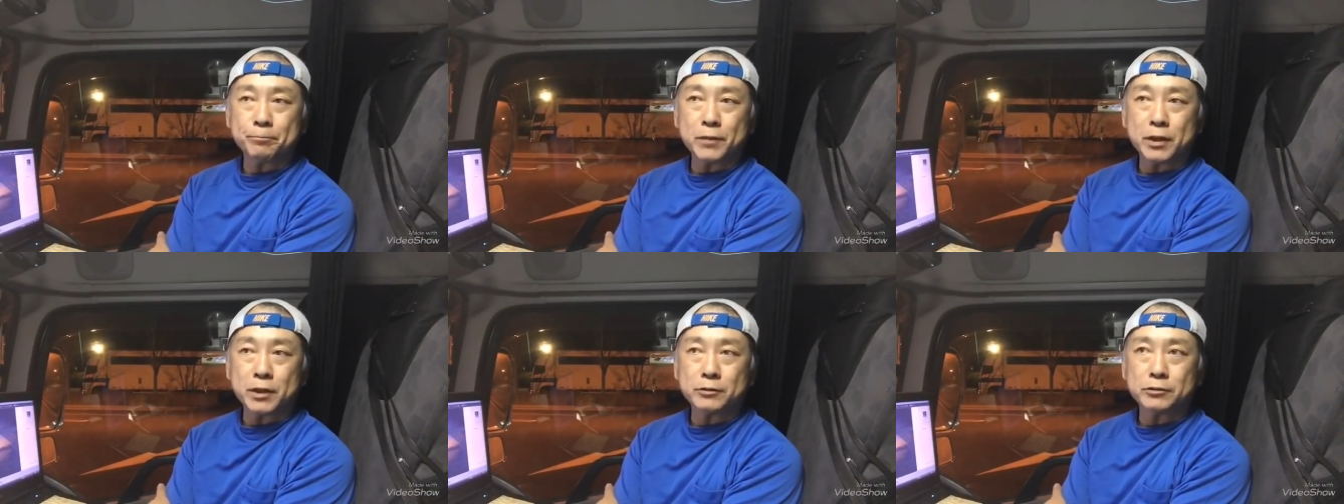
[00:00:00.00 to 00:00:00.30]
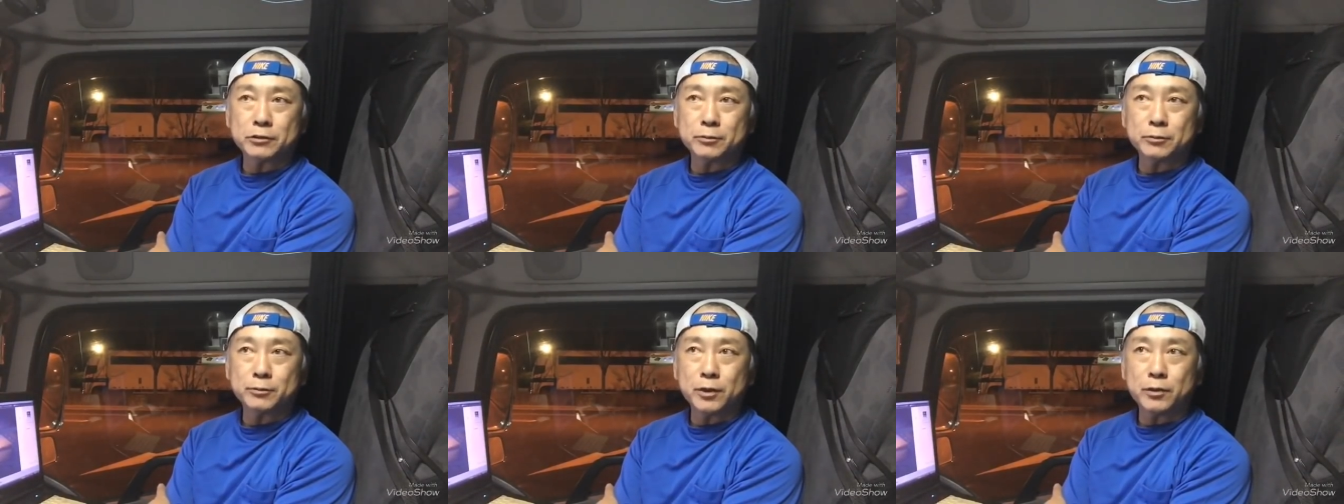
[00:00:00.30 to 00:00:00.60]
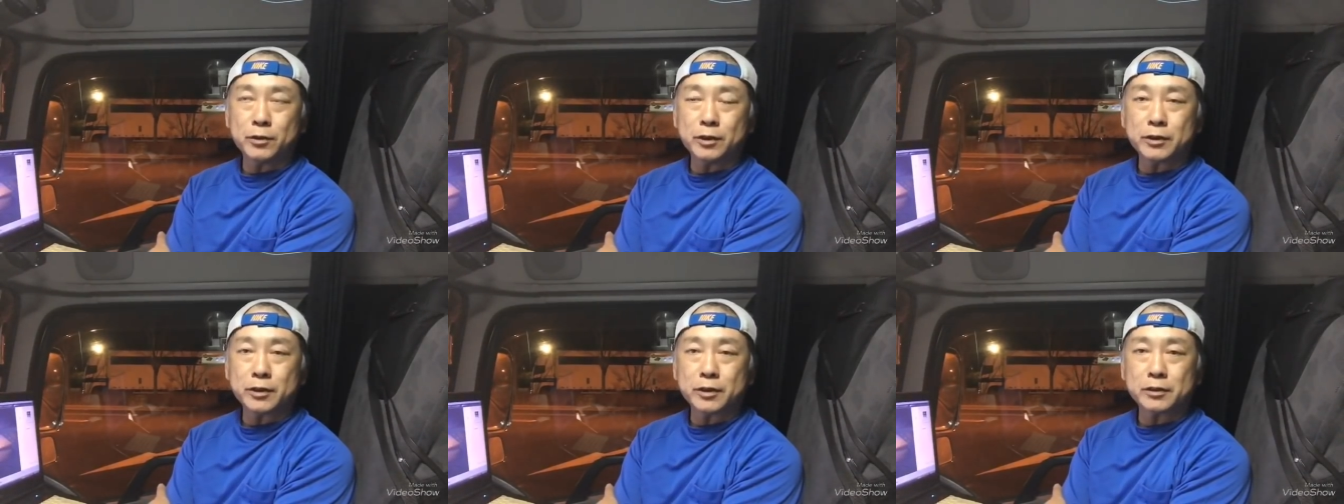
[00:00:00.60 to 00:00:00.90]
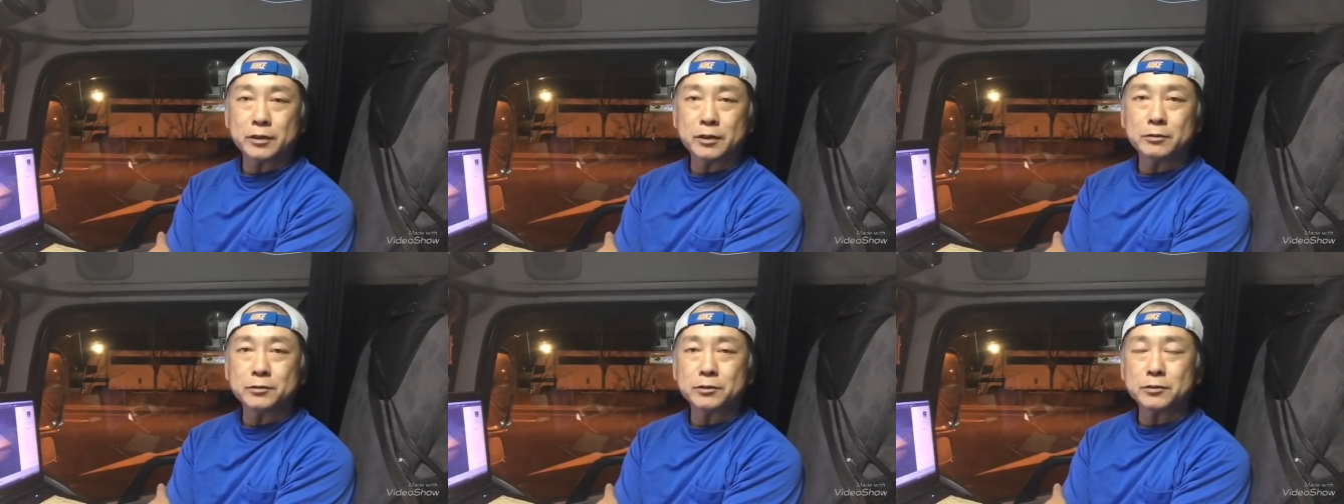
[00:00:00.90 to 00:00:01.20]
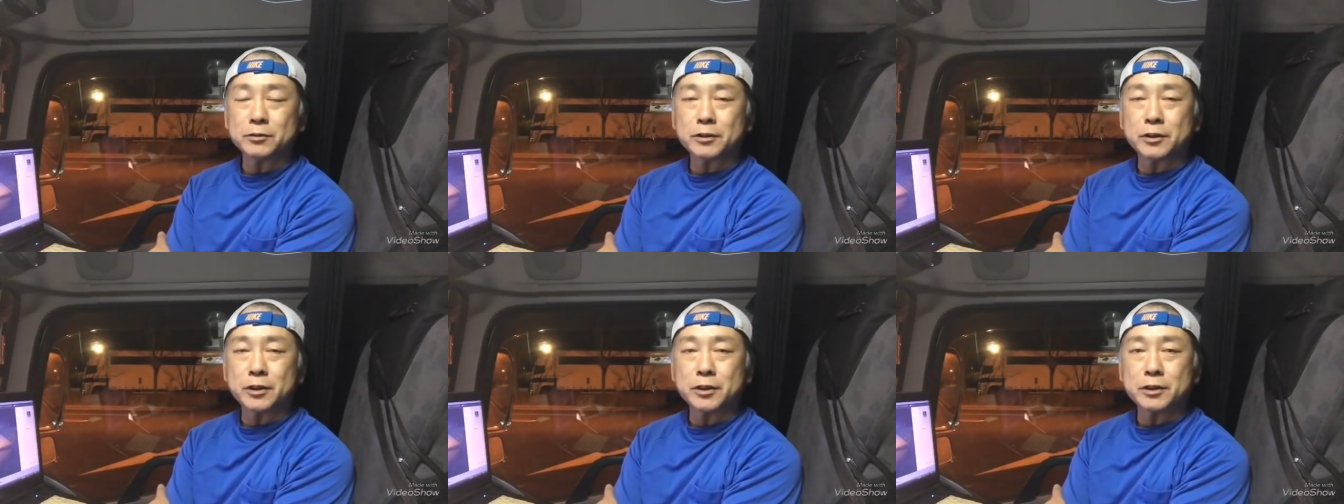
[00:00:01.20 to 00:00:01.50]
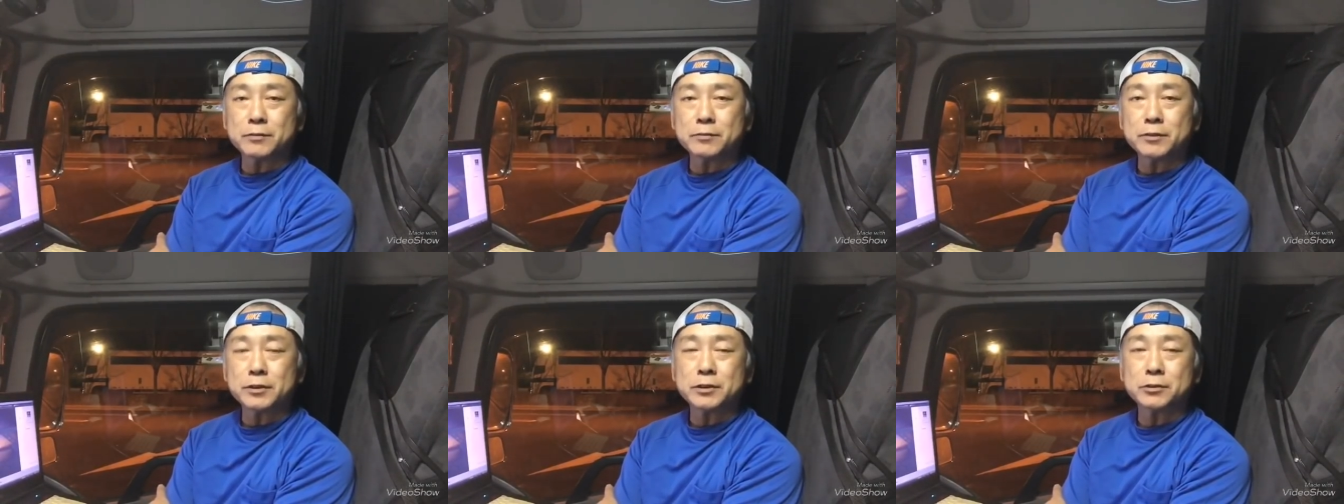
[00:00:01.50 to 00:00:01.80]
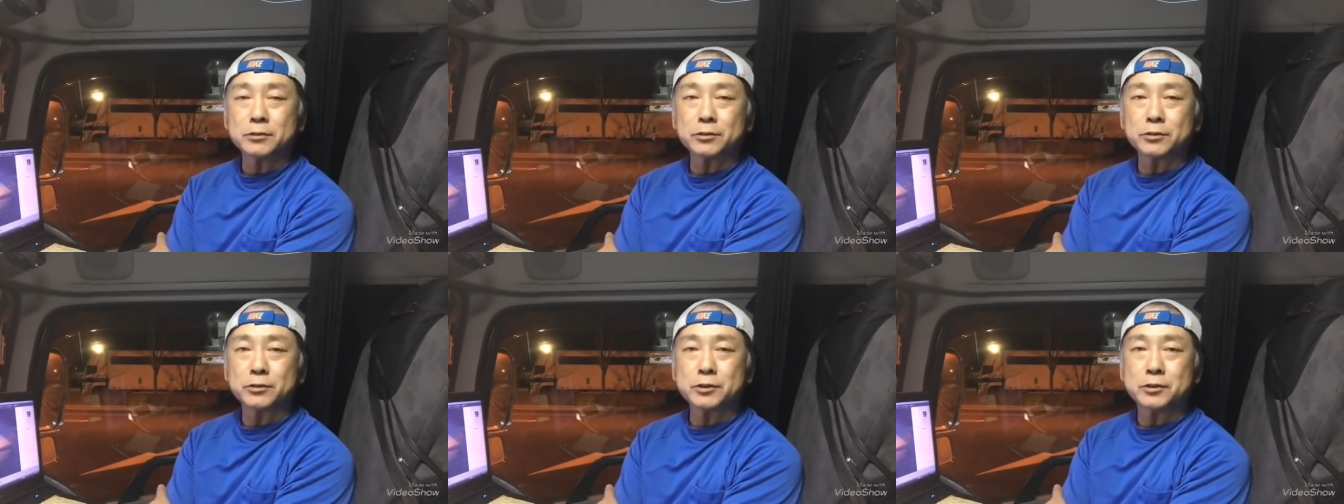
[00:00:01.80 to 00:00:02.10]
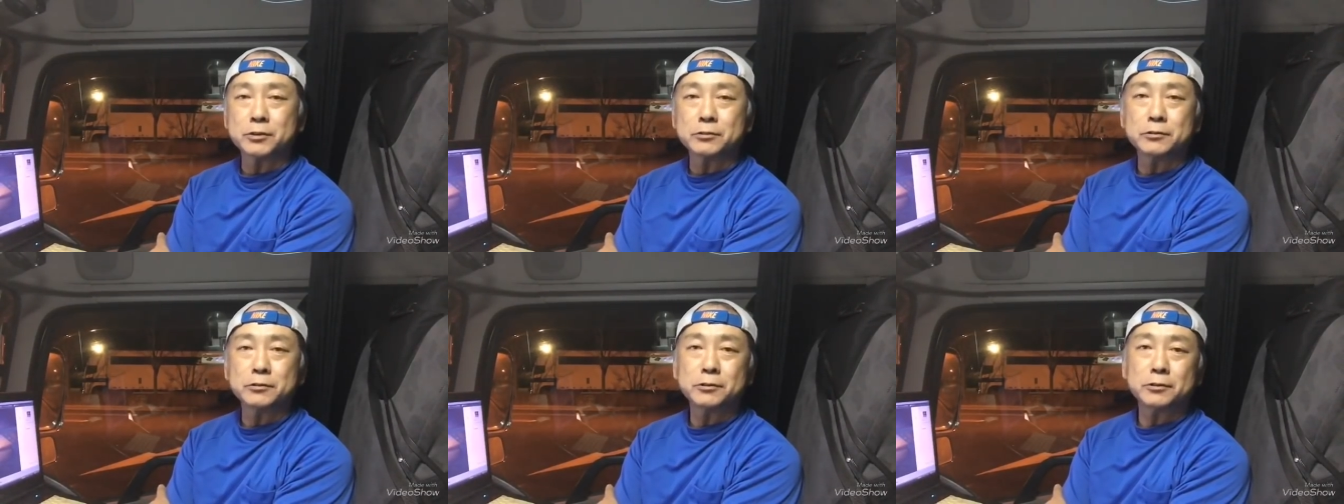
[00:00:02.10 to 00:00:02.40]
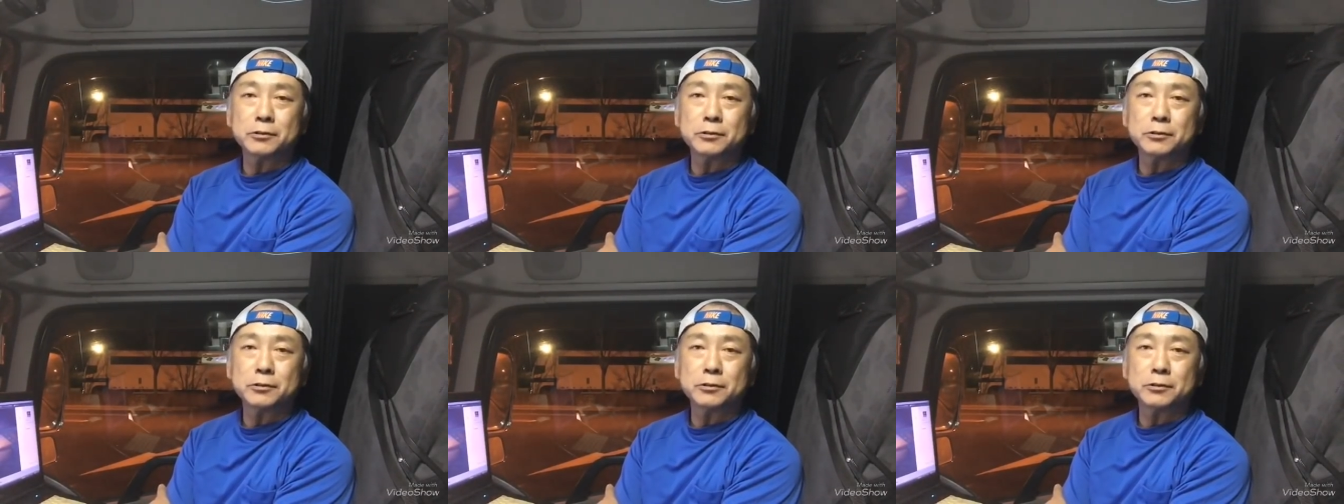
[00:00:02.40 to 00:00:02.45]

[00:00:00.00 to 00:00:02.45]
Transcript: まあ、車を洗って、うちの会社は仕事終